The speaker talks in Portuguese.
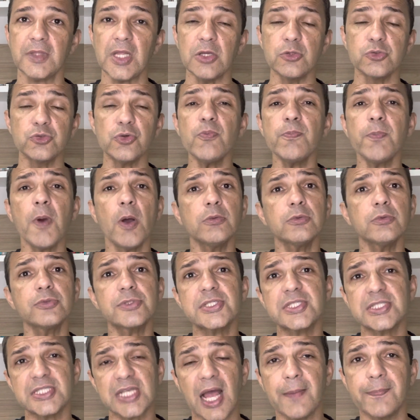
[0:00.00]
João Paulo
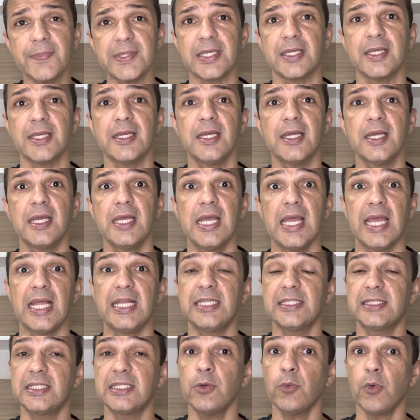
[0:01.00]
sabe,
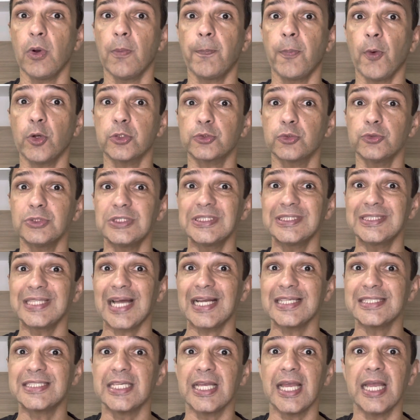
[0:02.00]
ele tem uma
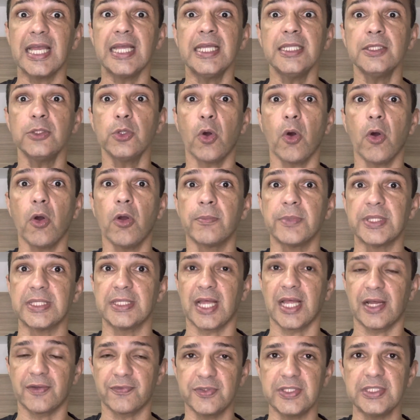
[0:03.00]
oportunidade enorme
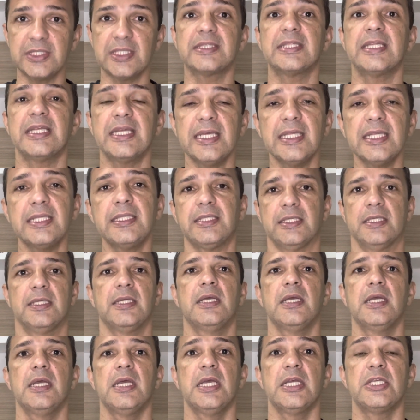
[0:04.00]
na vida dele
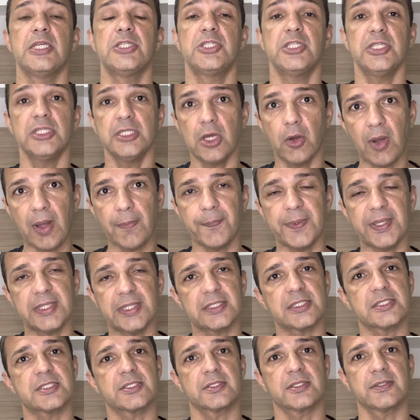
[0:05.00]
de não
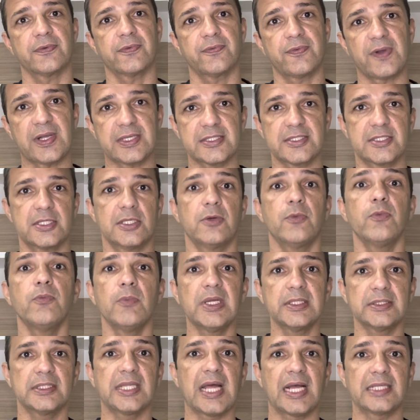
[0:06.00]
apenas fazer um
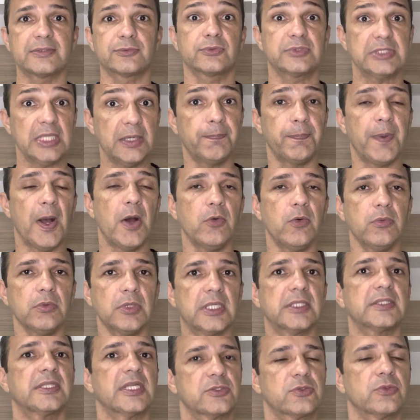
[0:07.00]
mandato tampão, que
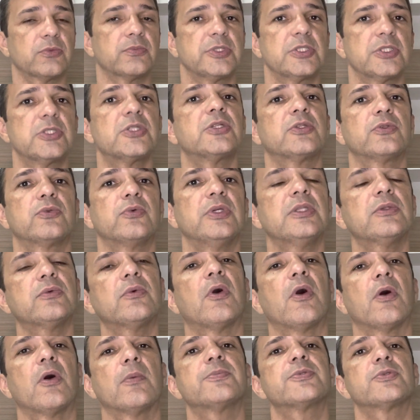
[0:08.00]
ele está substituindo o
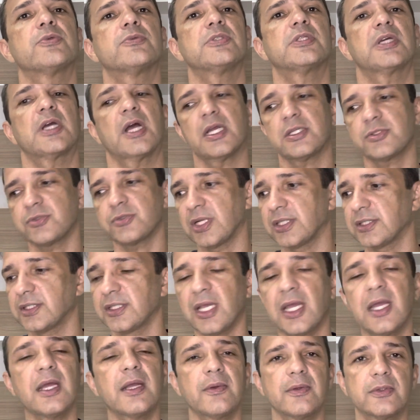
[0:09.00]
Robson de Castro
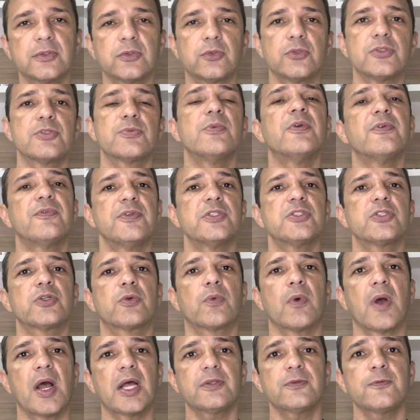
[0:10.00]
até
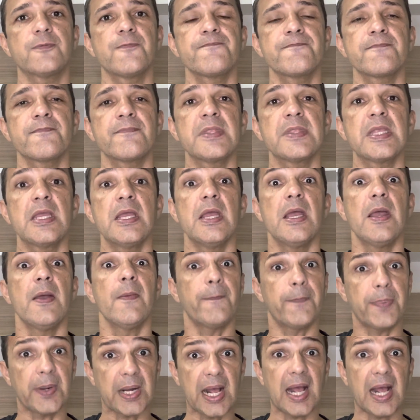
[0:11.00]
2024,
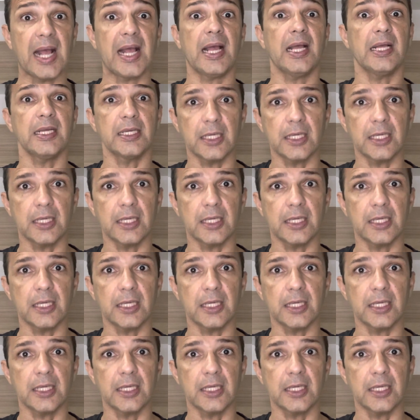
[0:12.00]
para,